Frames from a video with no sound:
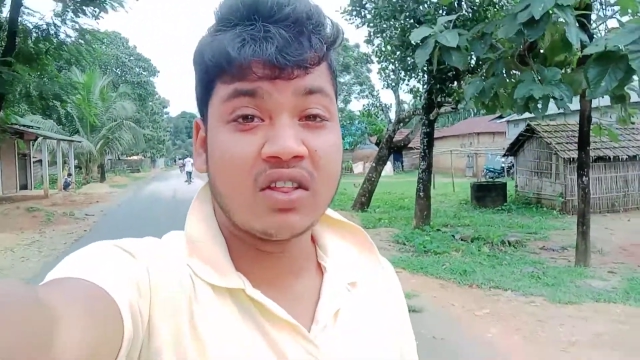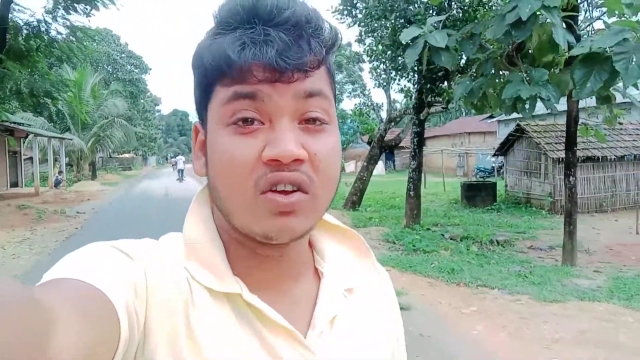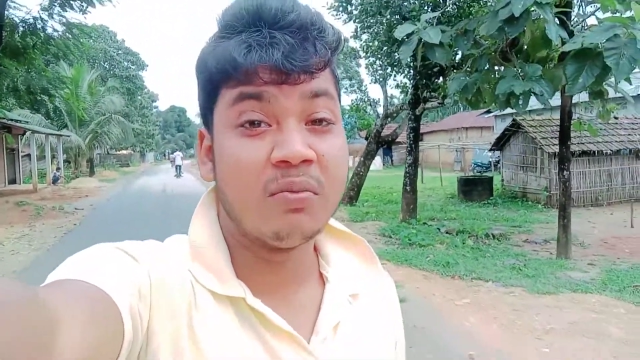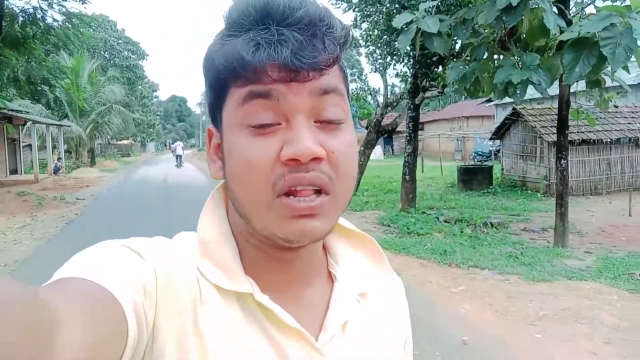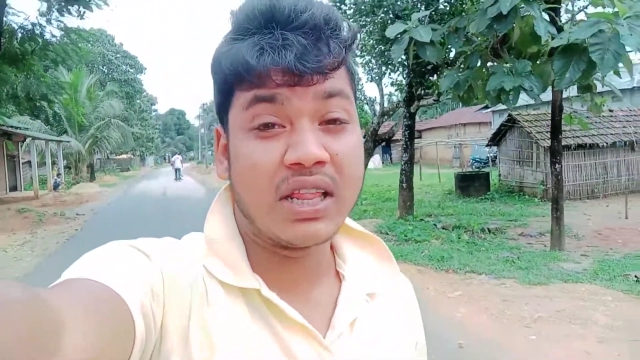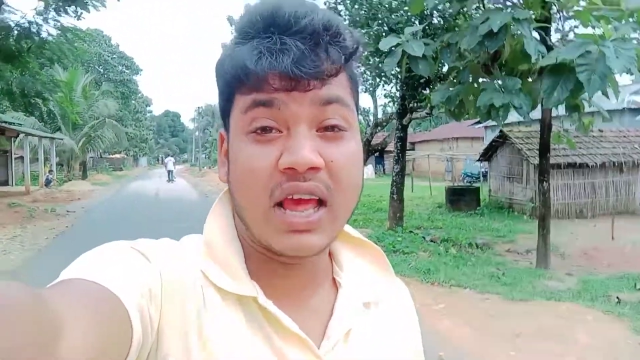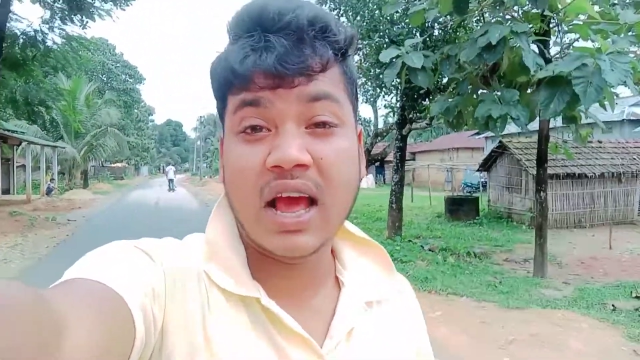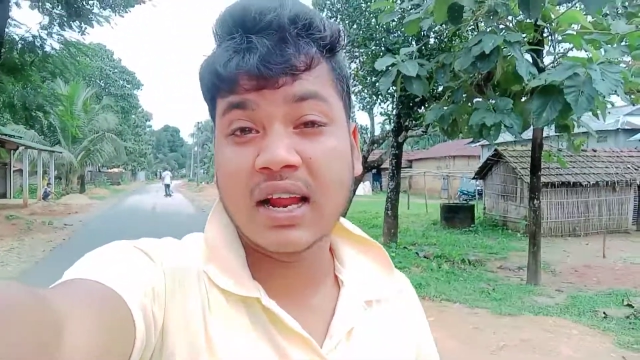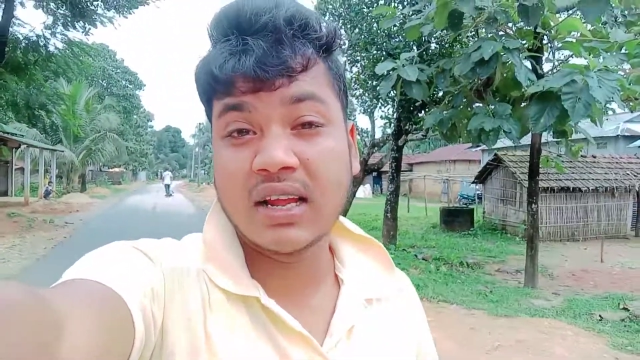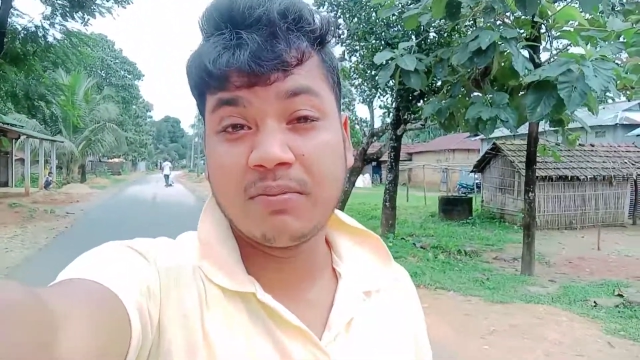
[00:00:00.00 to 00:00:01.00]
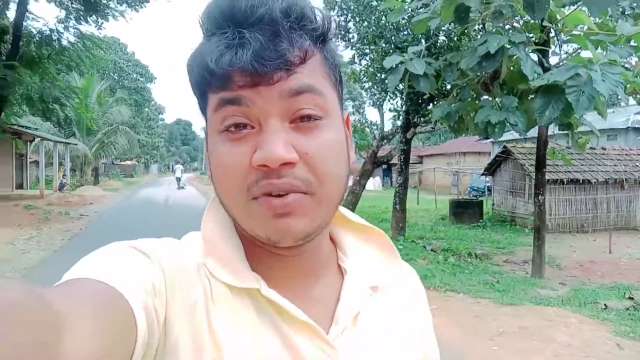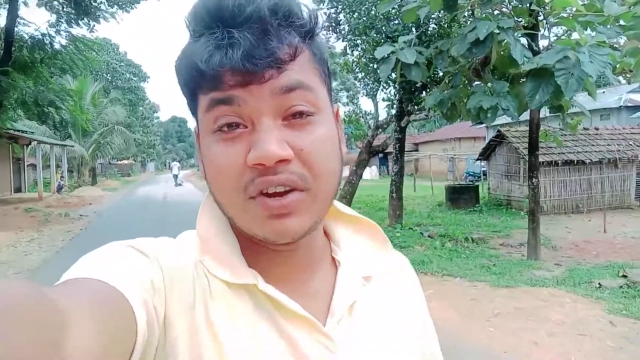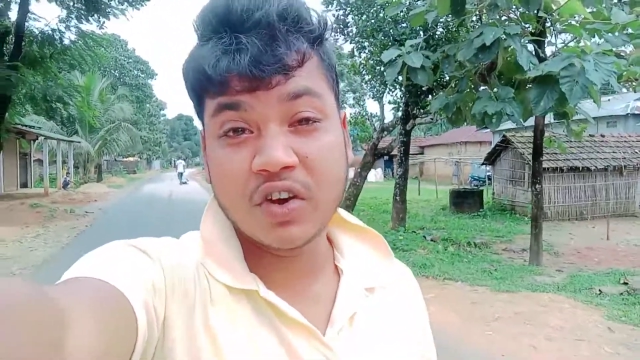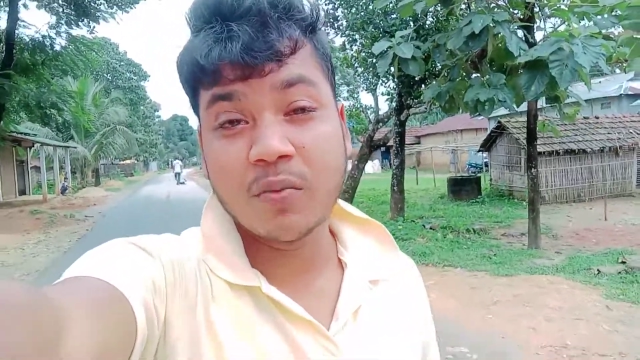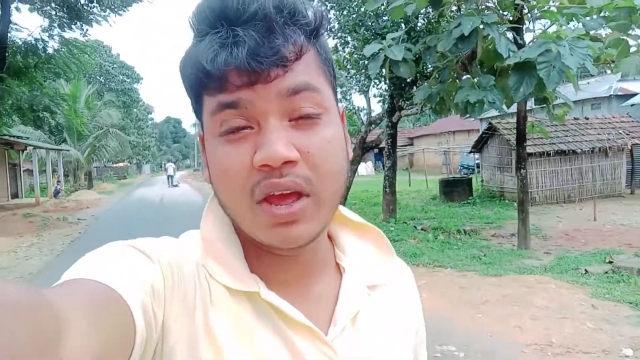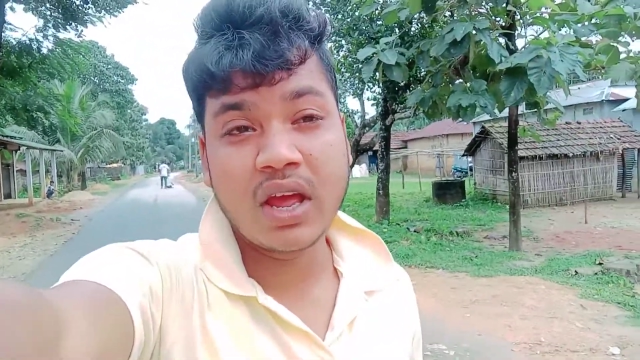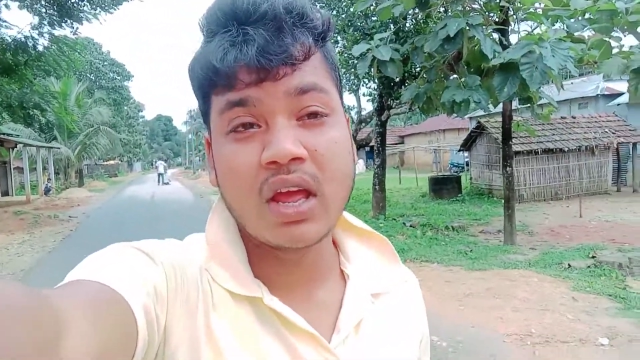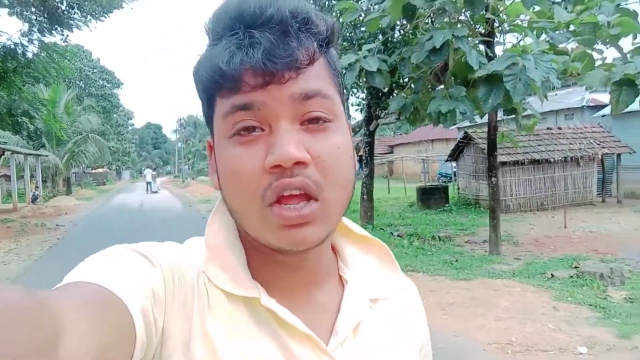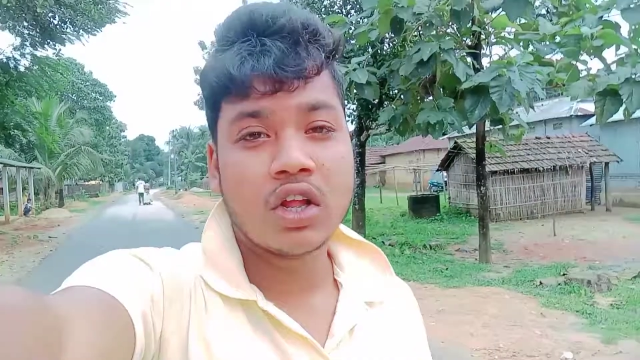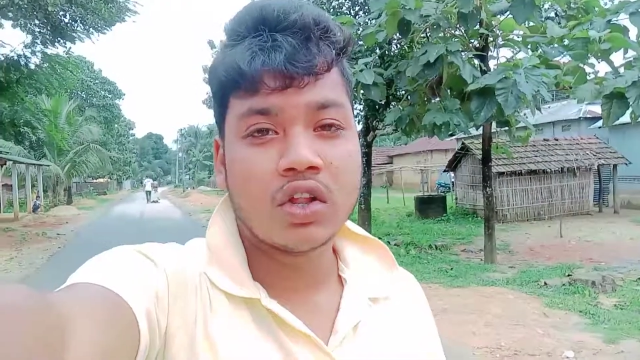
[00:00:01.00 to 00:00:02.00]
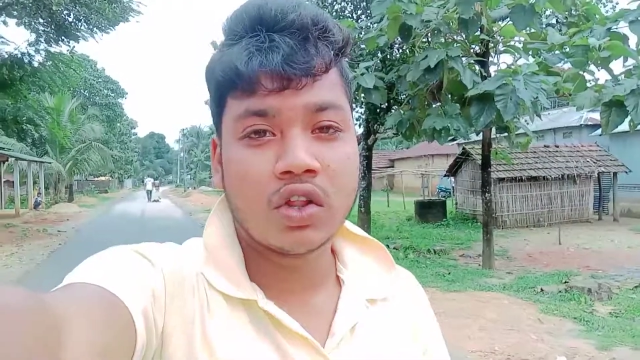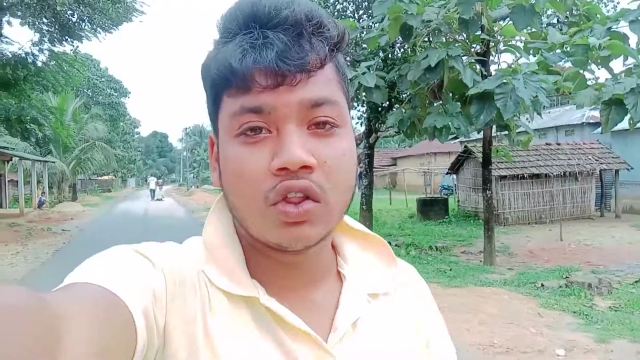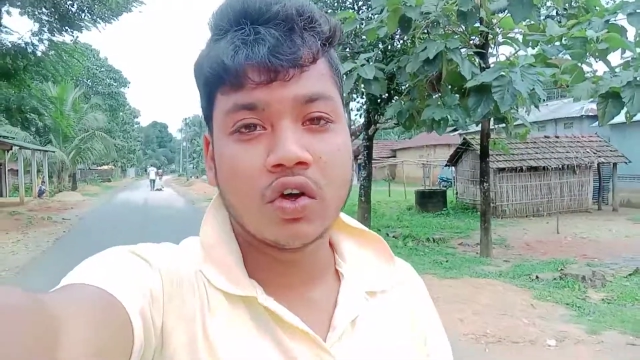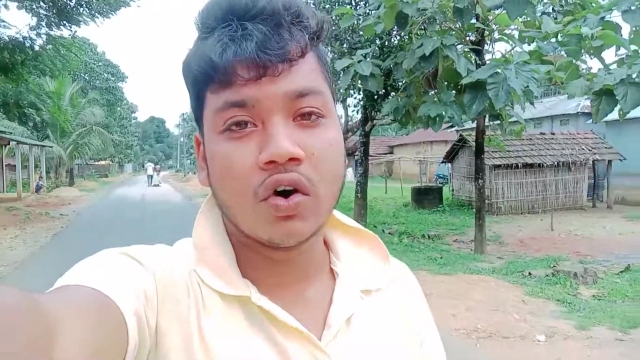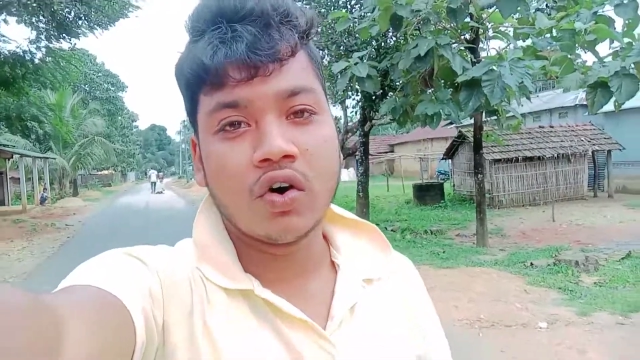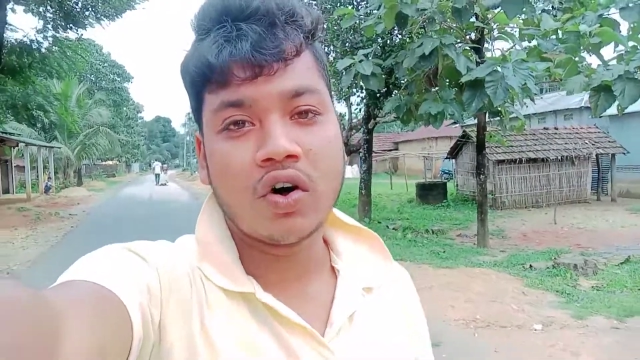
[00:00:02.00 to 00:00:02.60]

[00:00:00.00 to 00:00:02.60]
तो मिलते हैं अगले वीडियो में तो